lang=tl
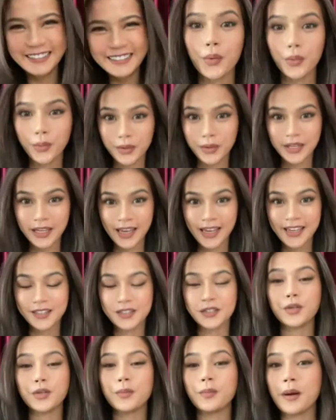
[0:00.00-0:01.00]
Okay,
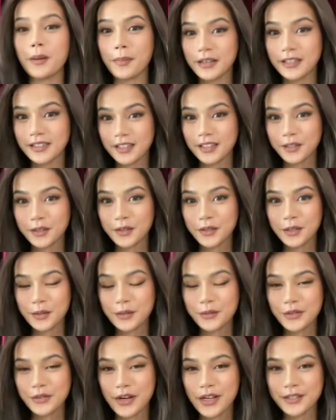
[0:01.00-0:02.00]
so papalitan ko na
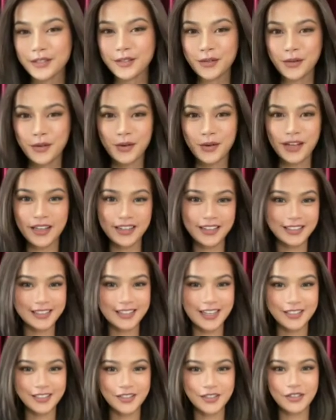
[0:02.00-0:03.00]
yung dress ko and
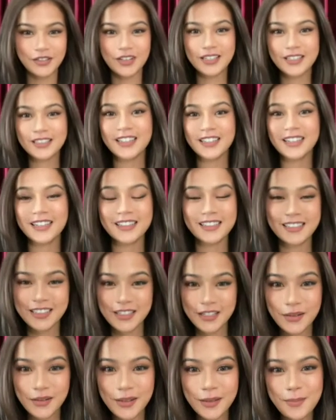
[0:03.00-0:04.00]
accessories and I'll
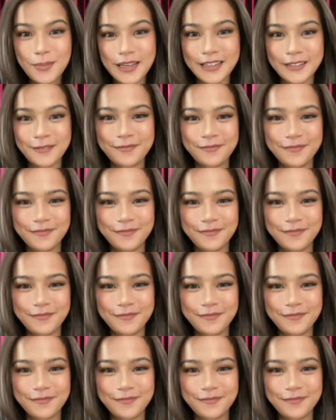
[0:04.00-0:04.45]
see you in a bit.